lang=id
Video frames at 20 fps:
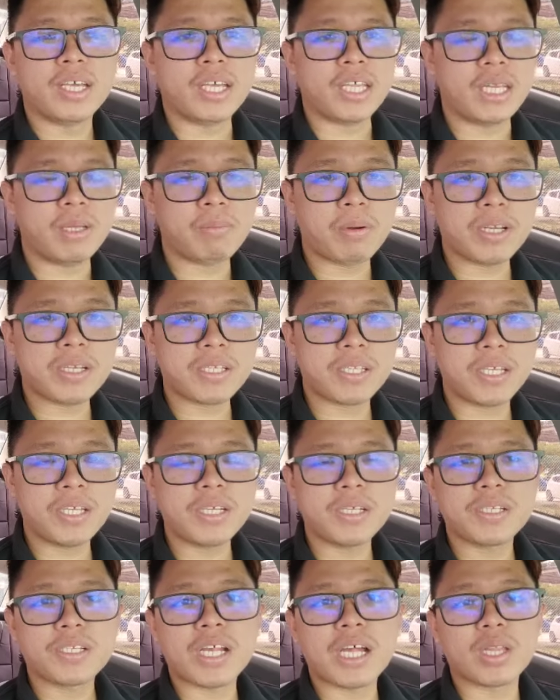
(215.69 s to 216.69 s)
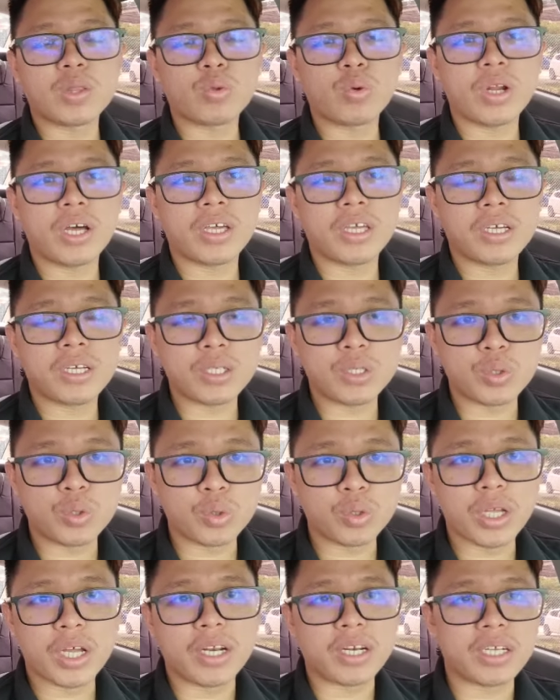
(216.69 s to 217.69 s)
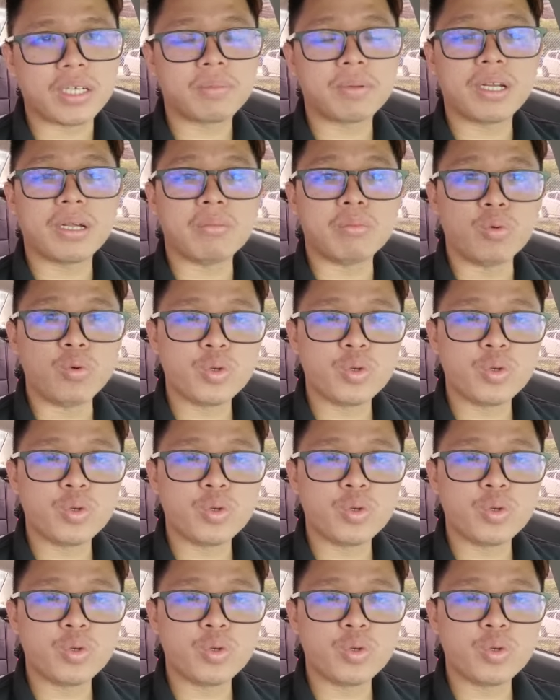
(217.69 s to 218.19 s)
ini pasti satu lagi kejutan kepada